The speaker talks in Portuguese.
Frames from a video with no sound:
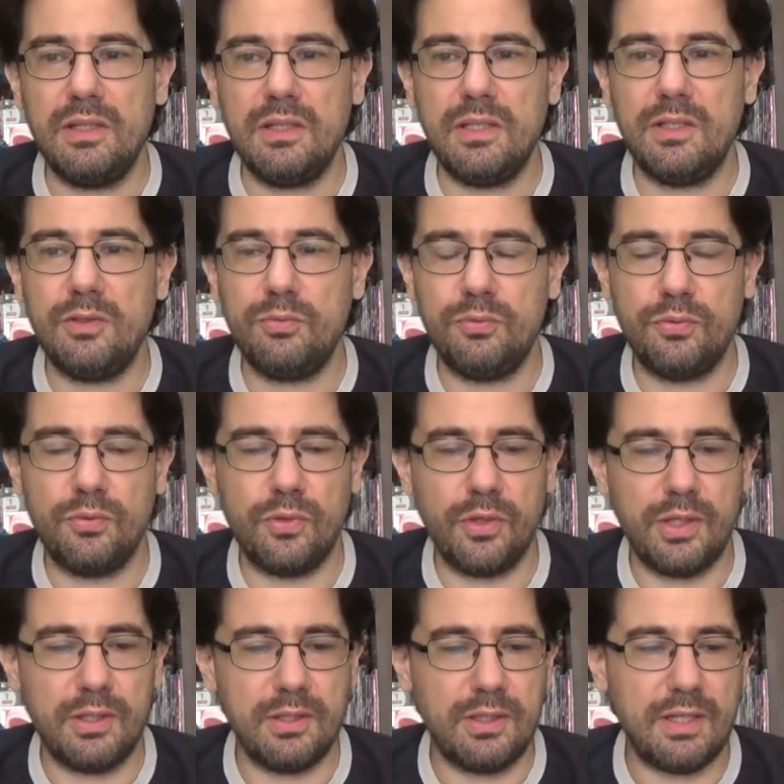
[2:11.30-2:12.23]
e
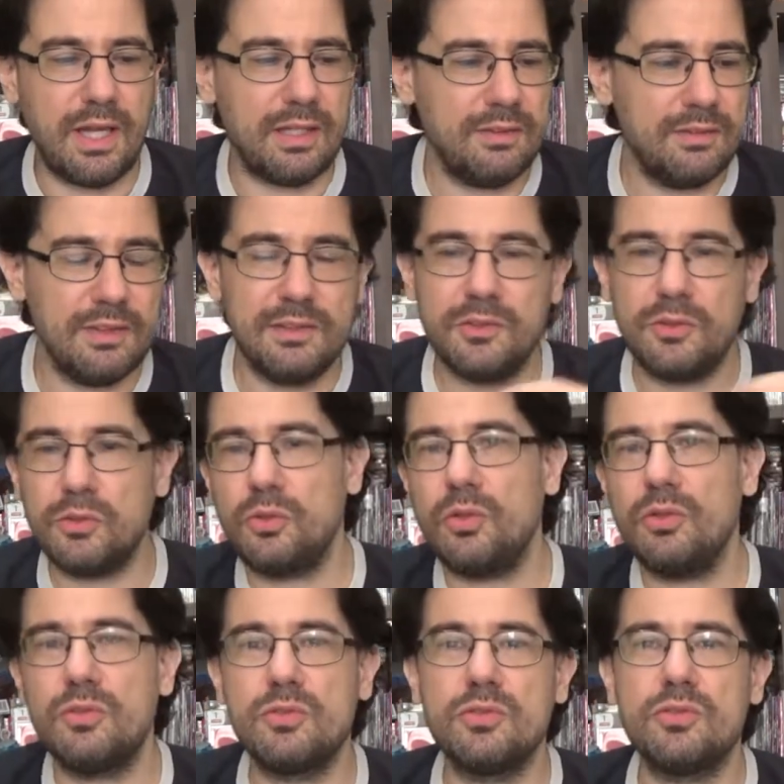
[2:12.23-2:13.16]
foi catando
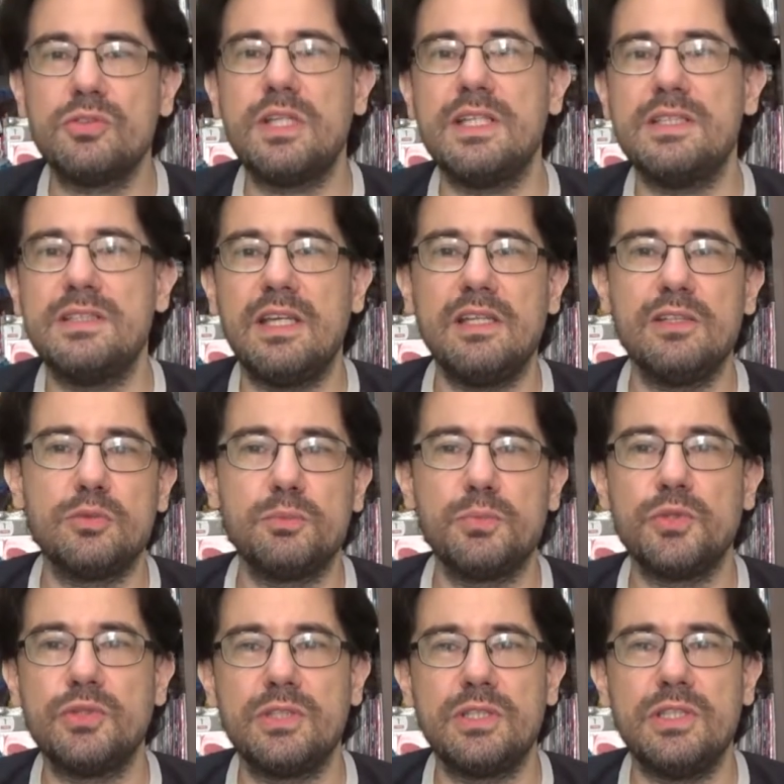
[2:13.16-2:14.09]
todos os desenhos
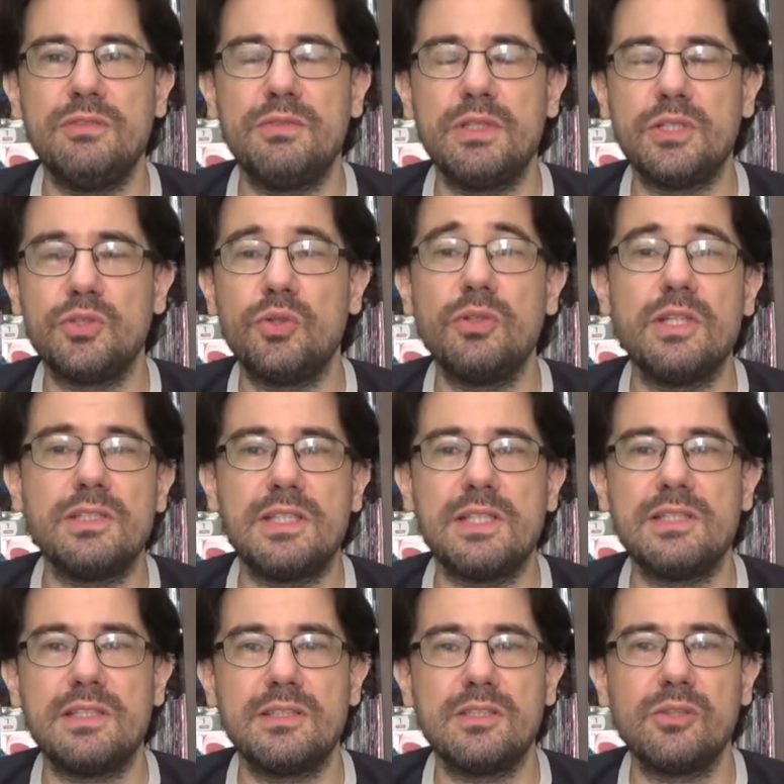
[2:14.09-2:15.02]
possíveis, todas
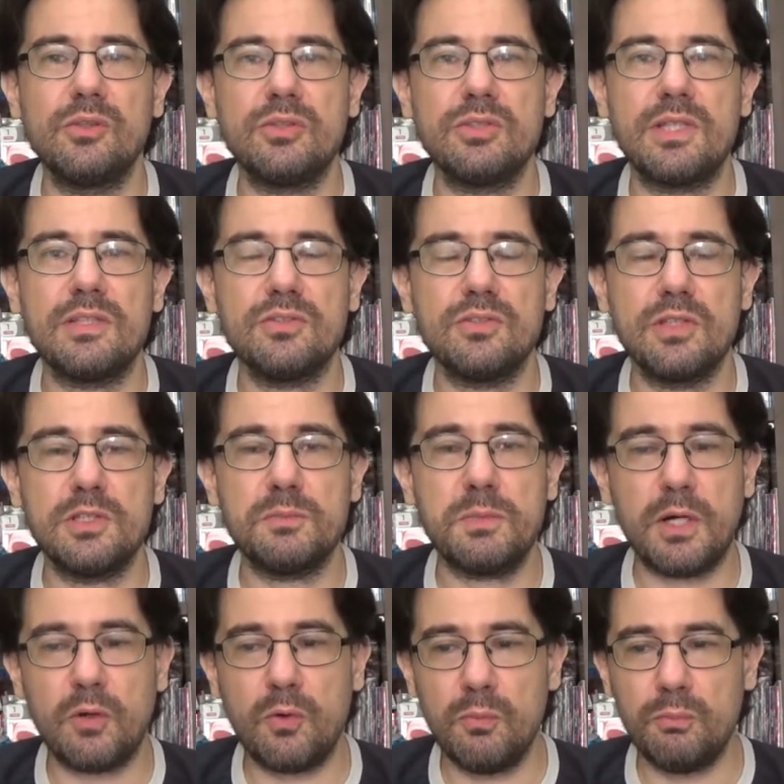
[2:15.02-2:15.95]
essas ilustrações
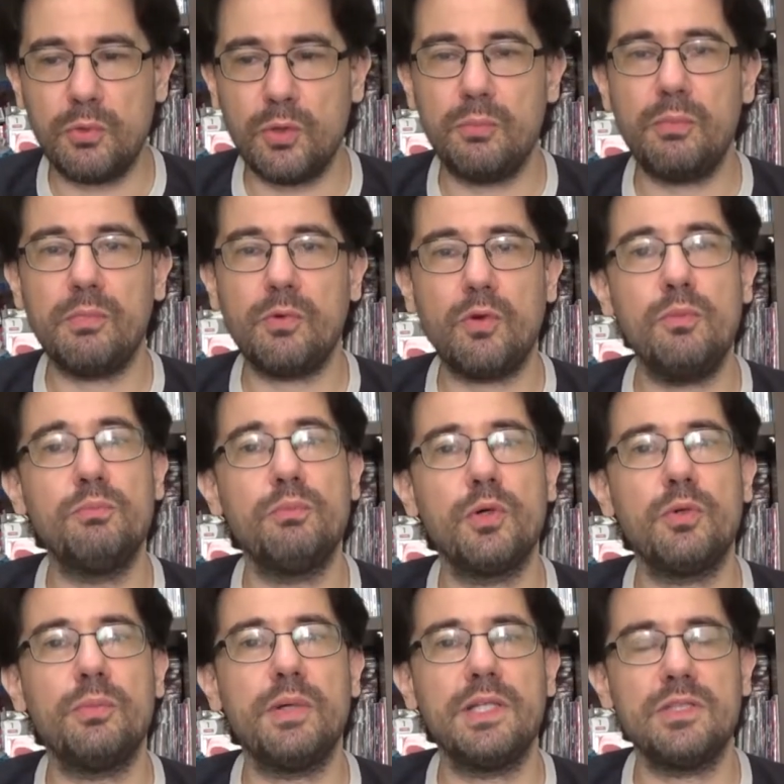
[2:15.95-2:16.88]
para
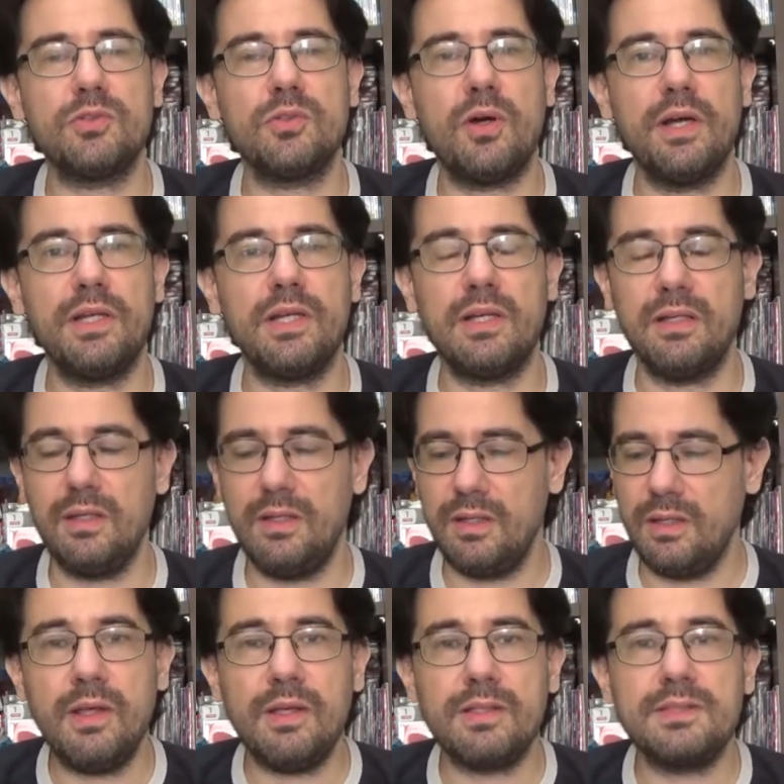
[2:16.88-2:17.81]
compor uma história
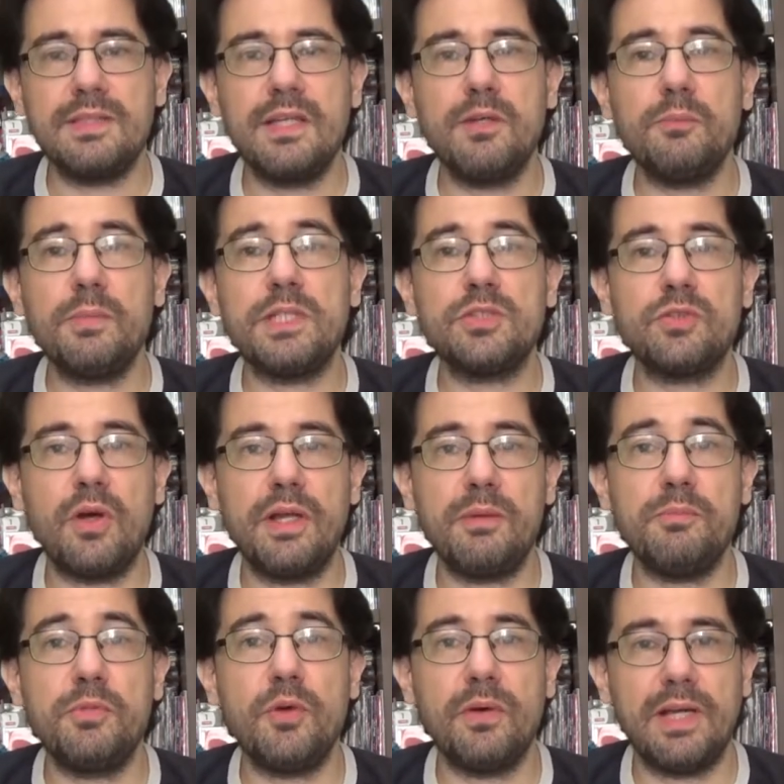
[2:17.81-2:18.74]
que seria uma
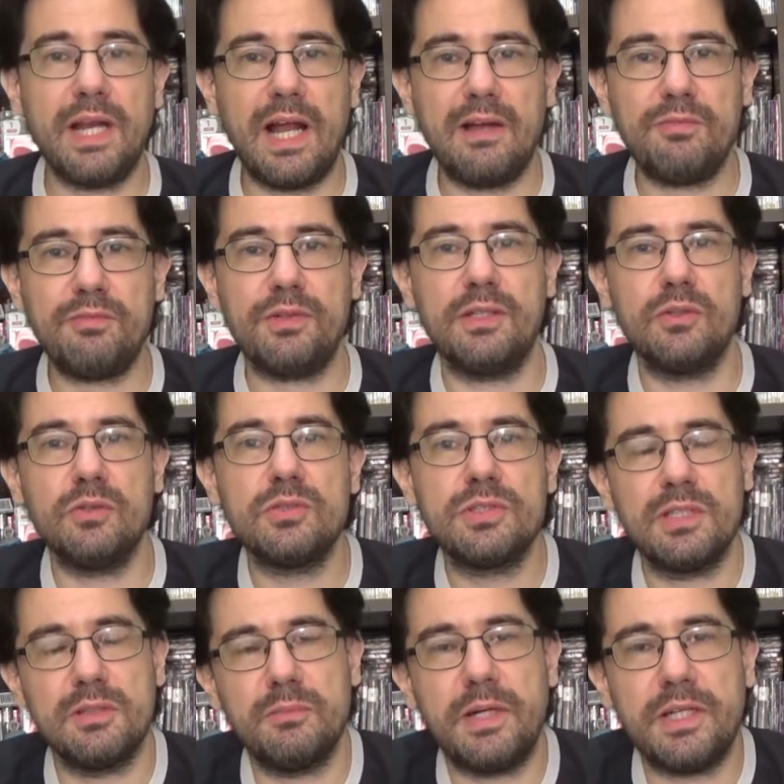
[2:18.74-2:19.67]
história biográfica do
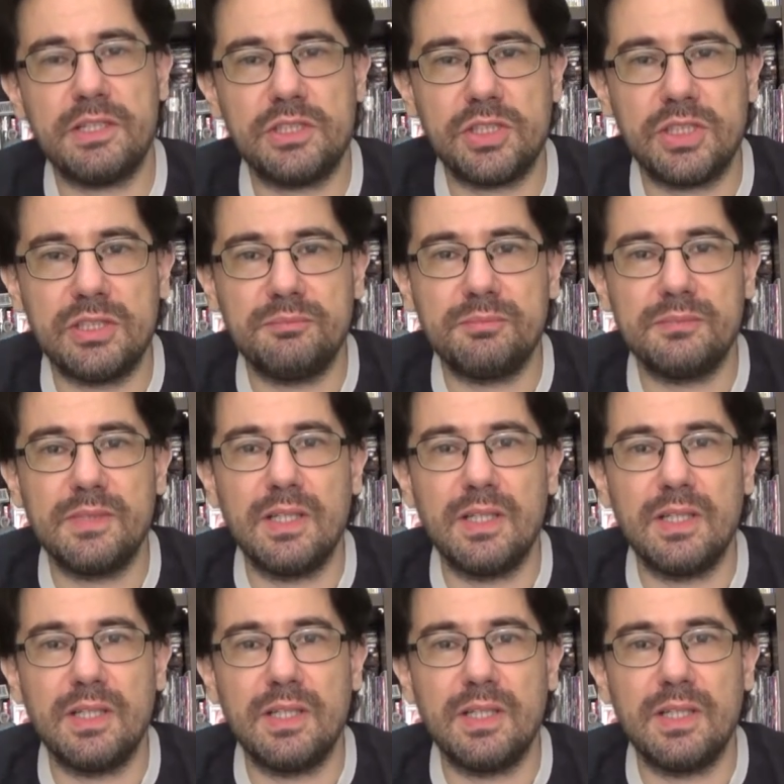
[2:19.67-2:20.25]
San Martin.